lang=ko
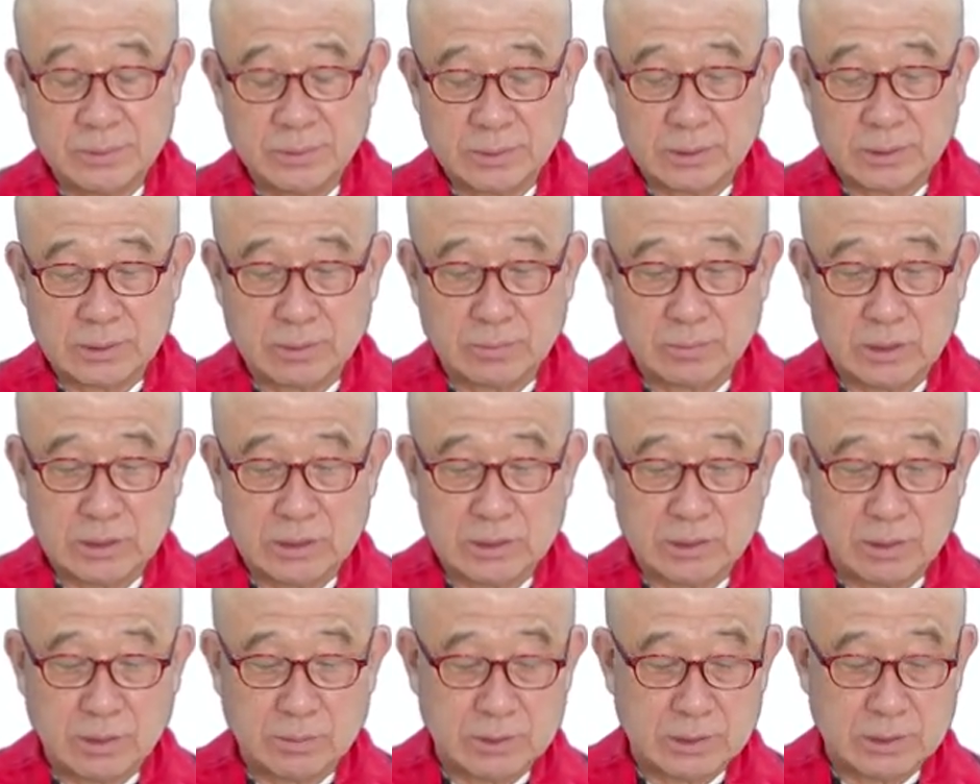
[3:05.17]
지금
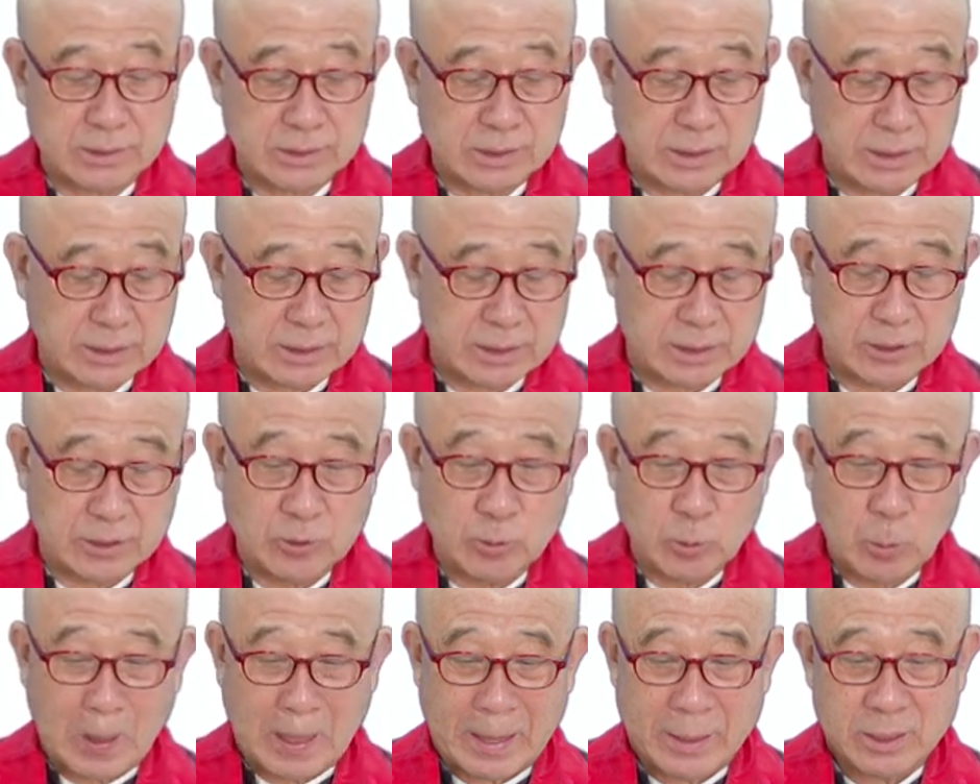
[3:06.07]
21세기
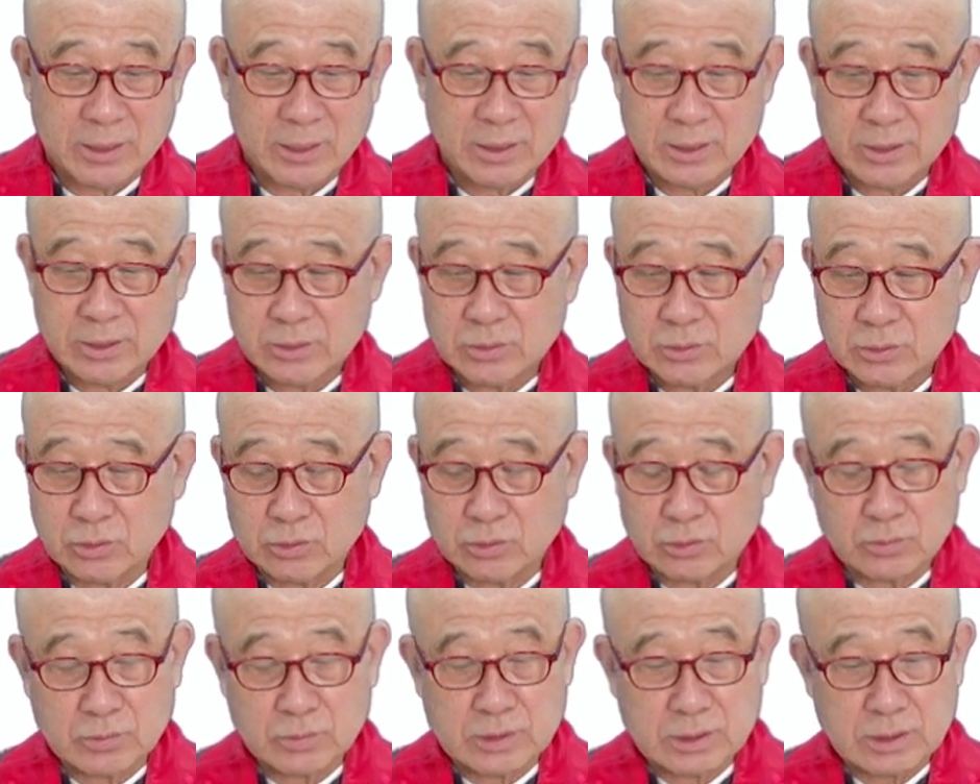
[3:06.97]

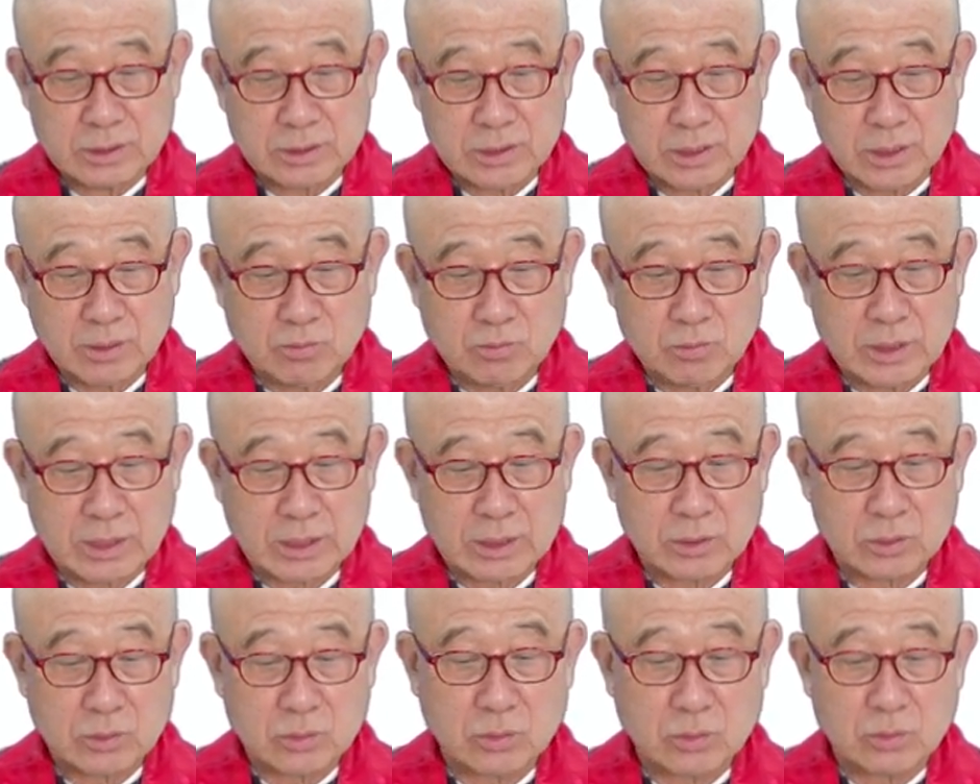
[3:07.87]
요즘 이제
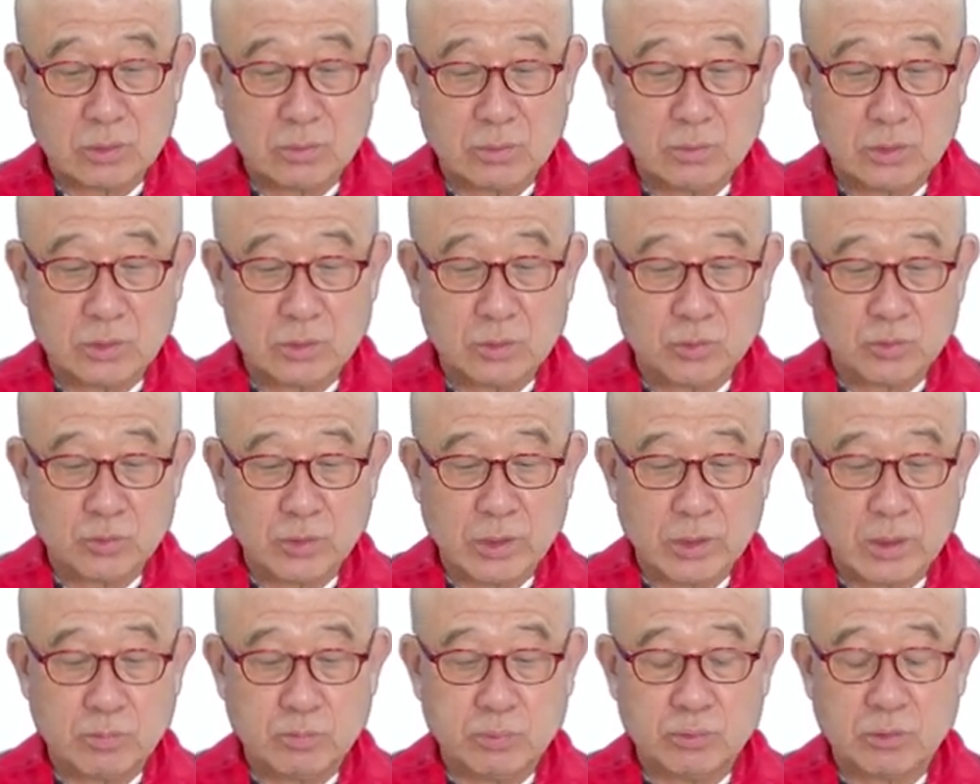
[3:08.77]
천문학이 뜨고 뭐
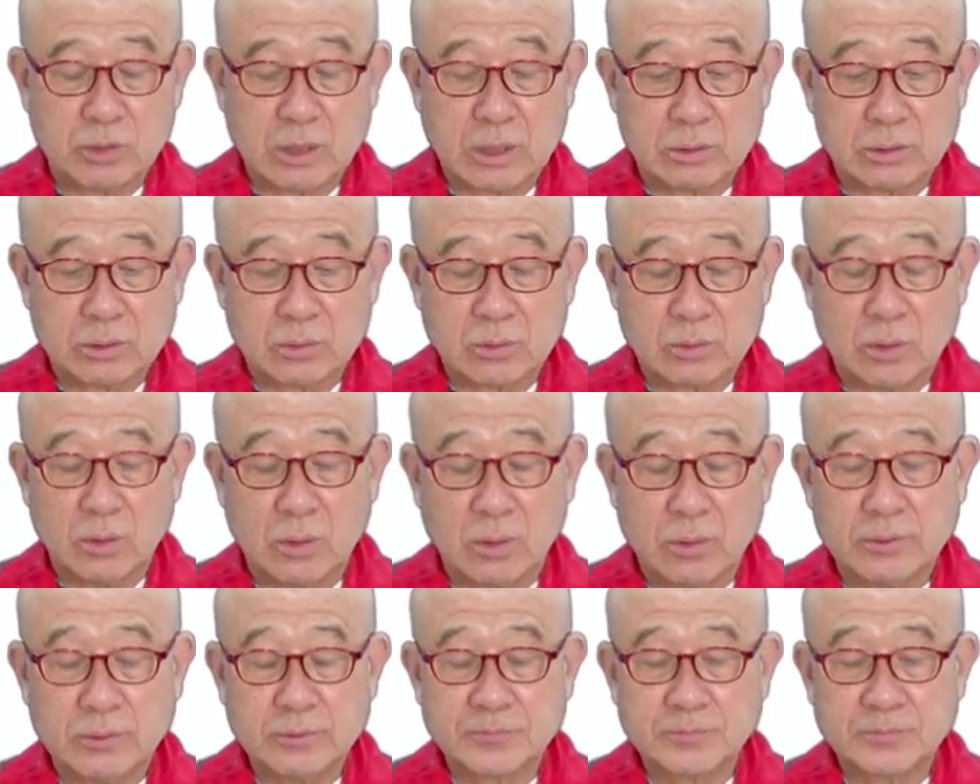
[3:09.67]
UFO가
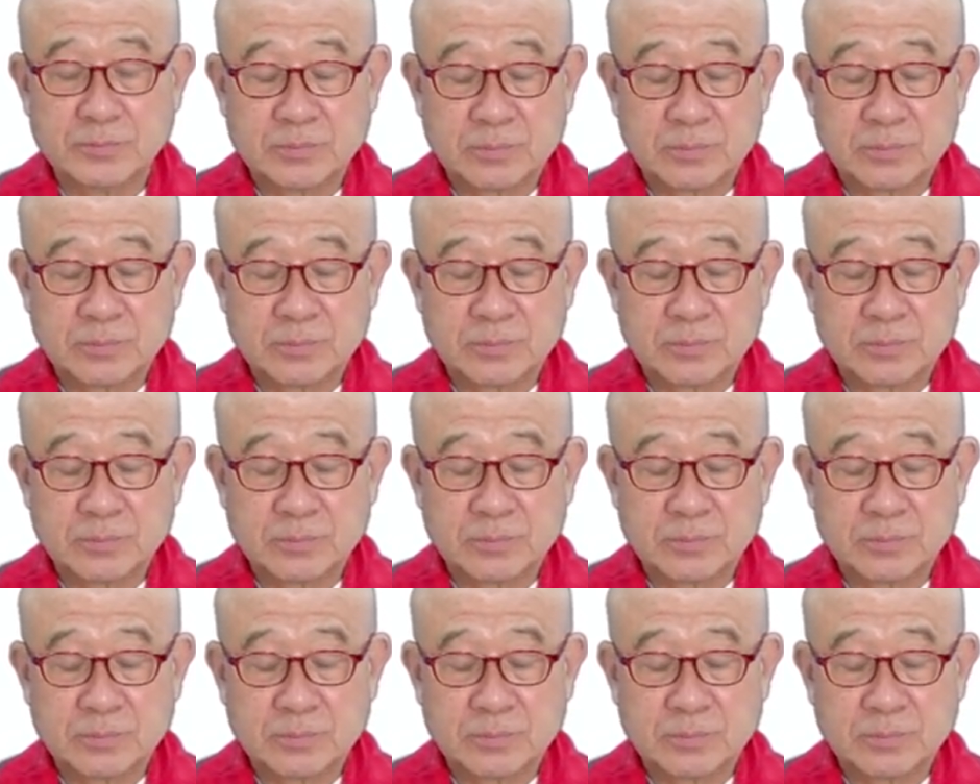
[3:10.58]
뜨고